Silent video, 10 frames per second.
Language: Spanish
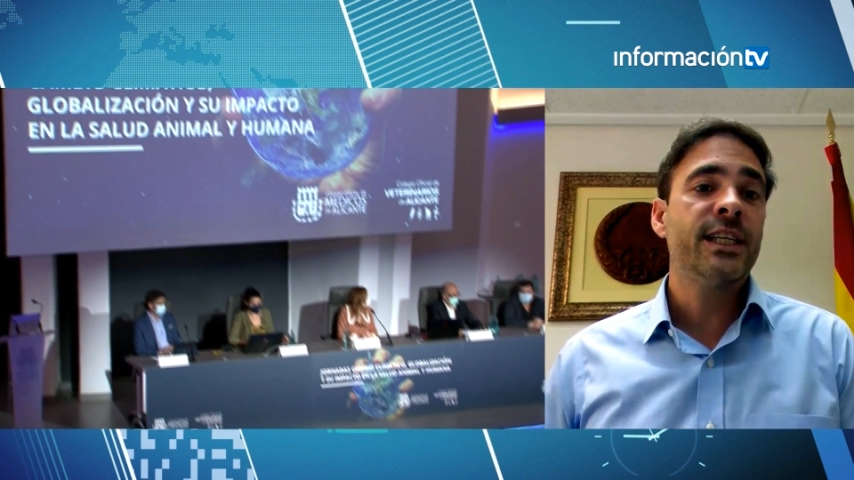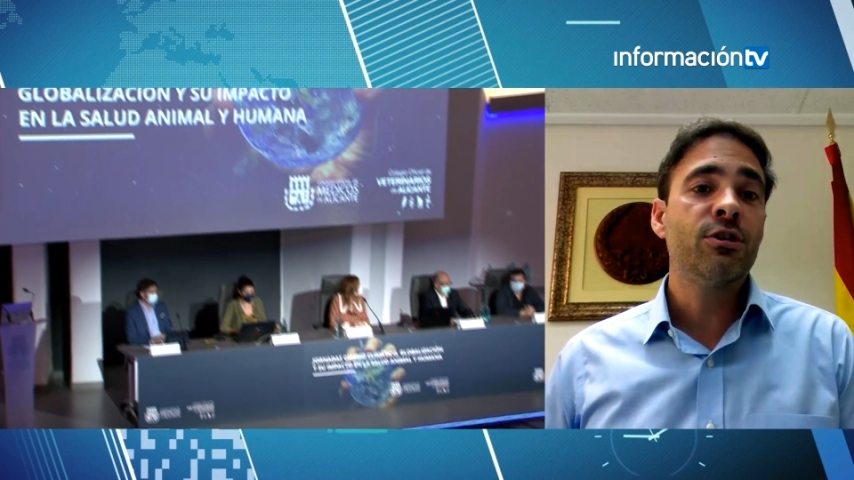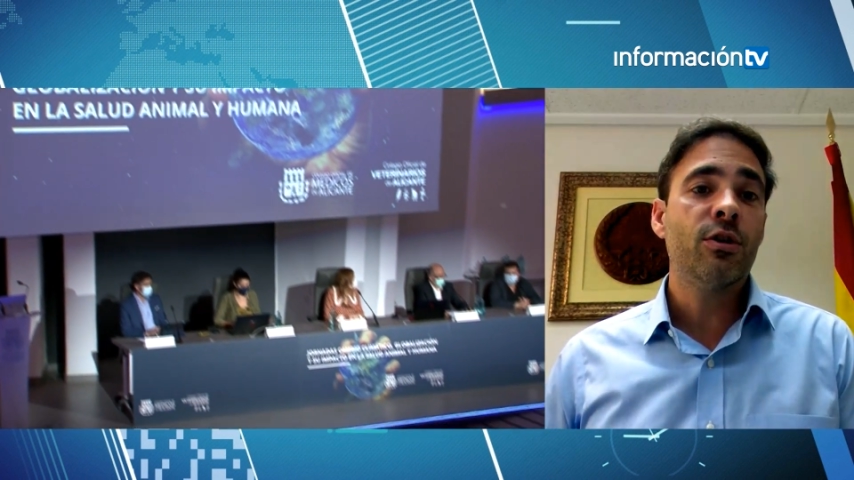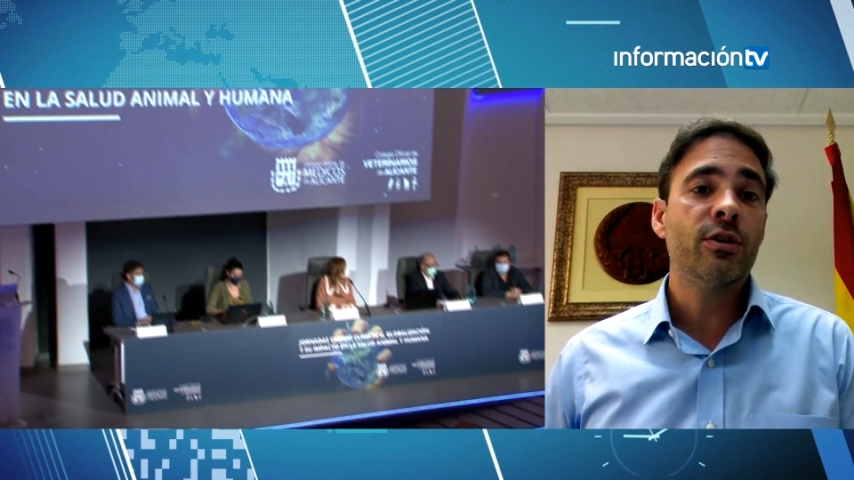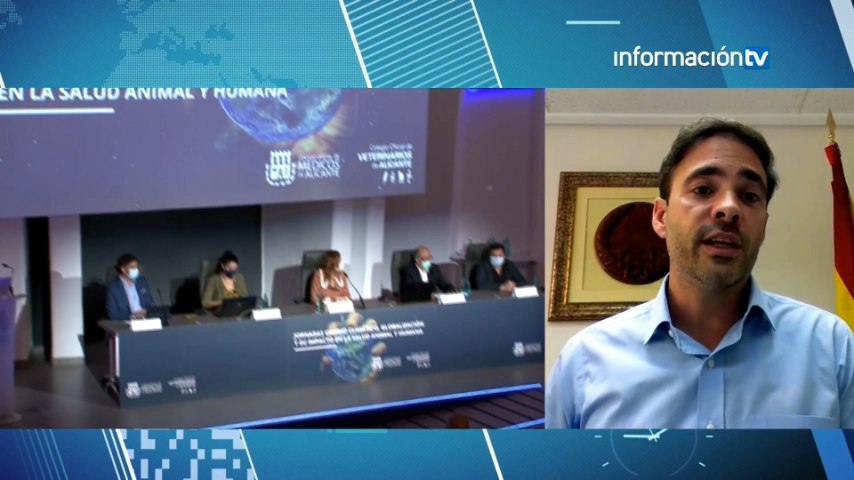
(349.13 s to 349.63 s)

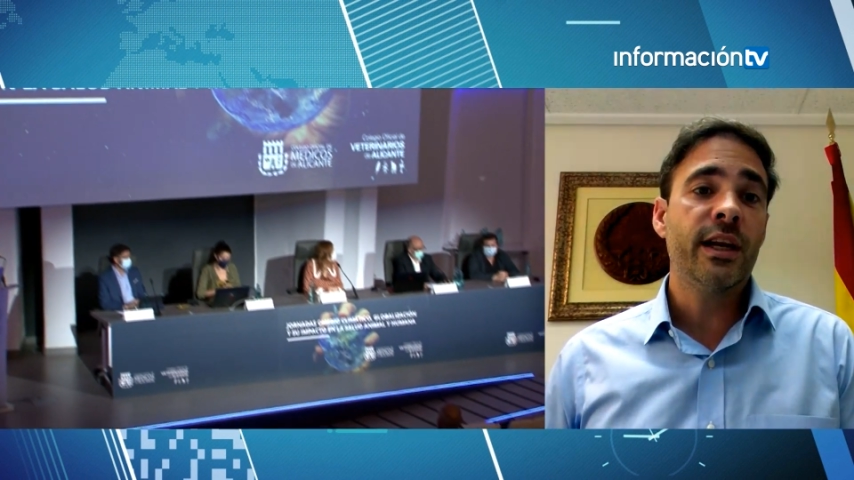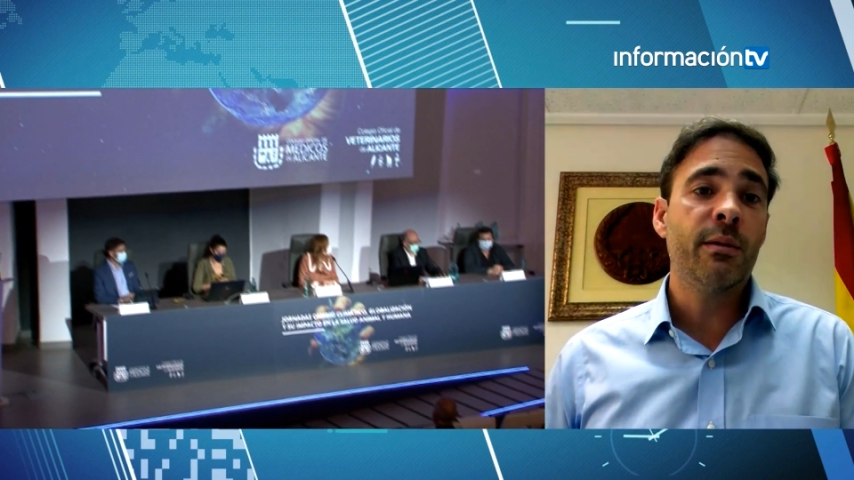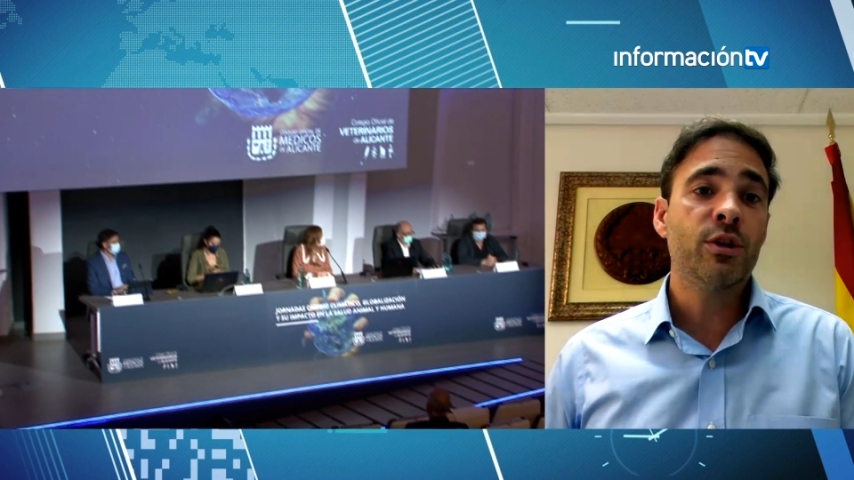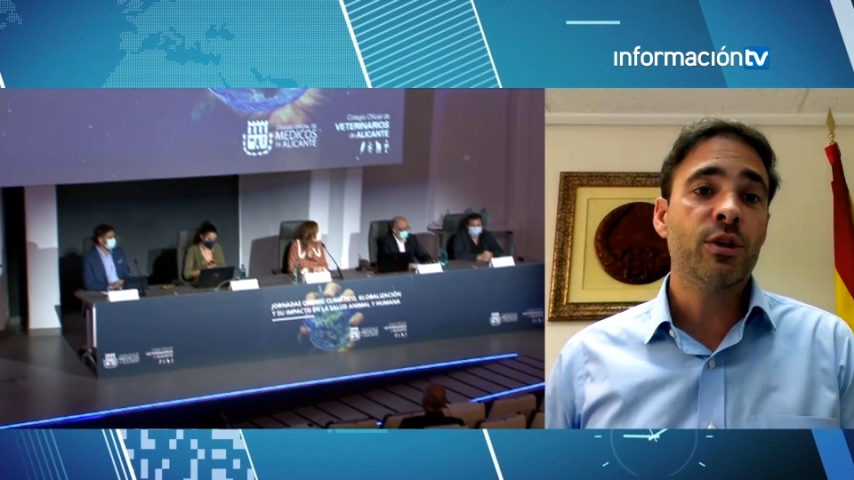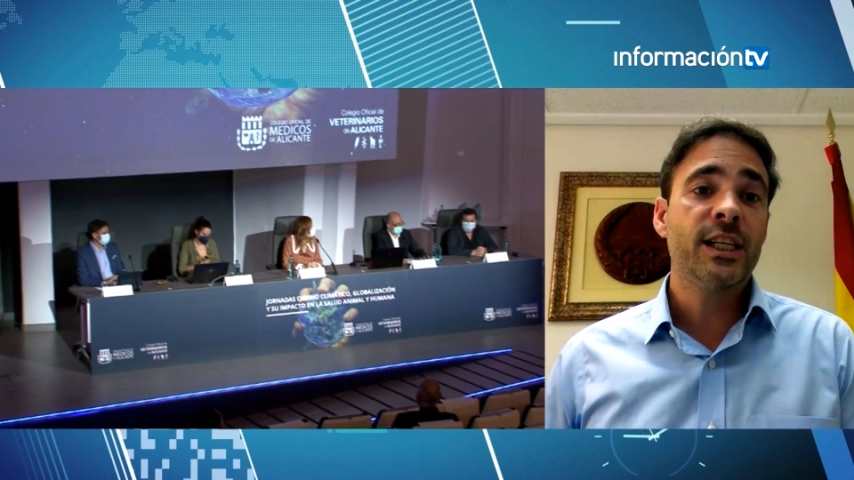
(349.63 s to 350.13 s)
solo
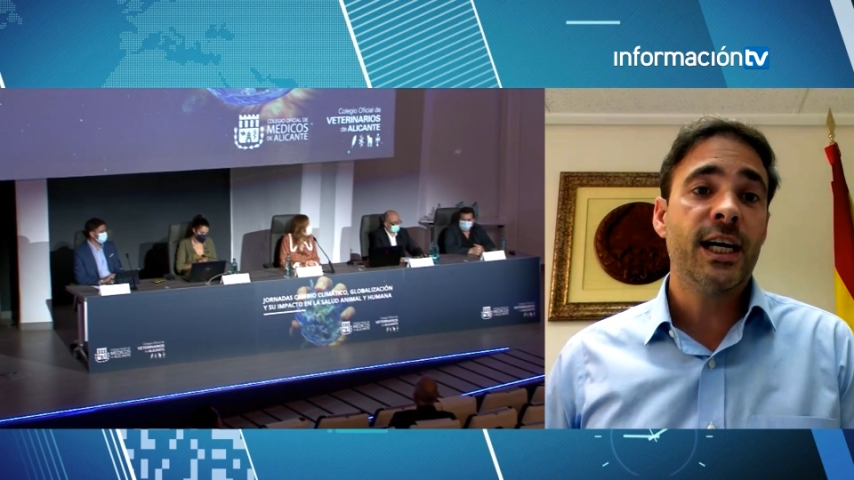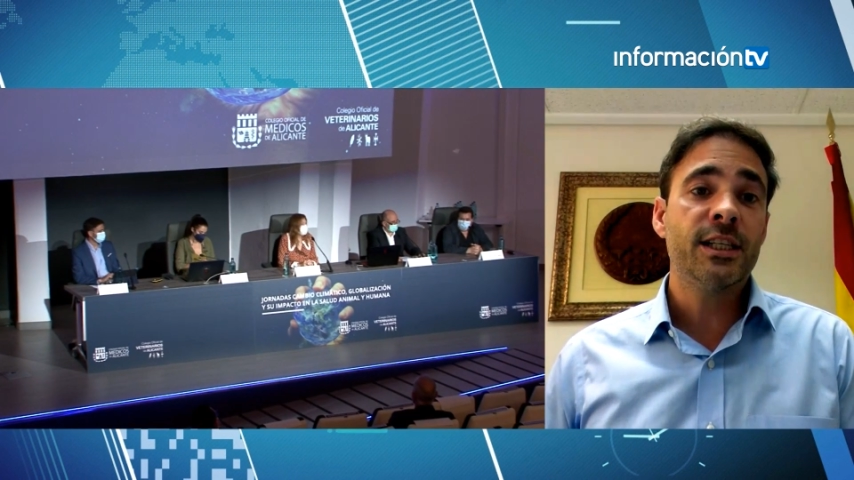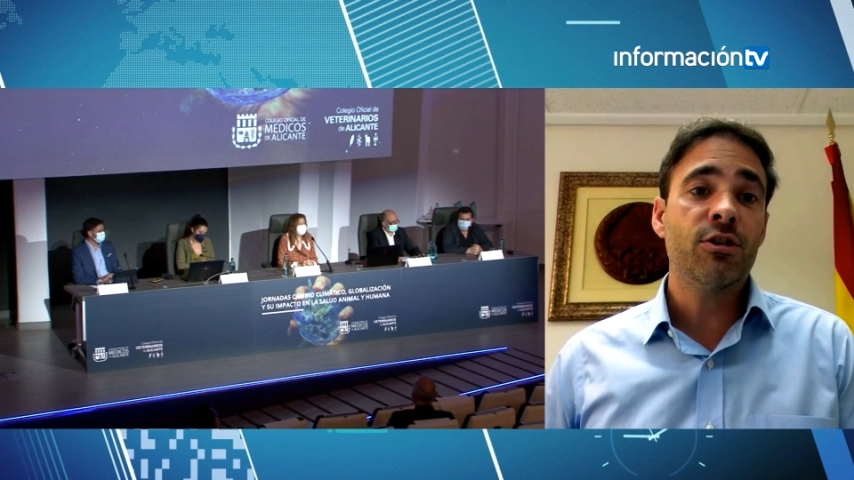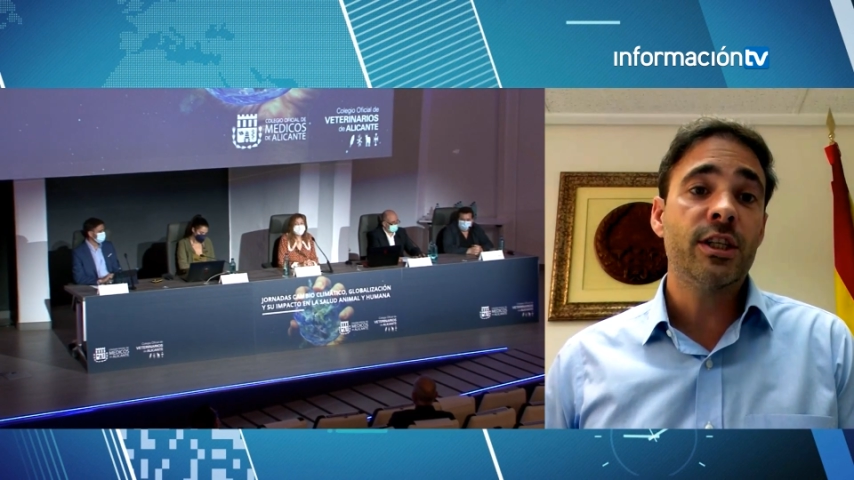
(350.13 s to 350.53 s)
tenemos casos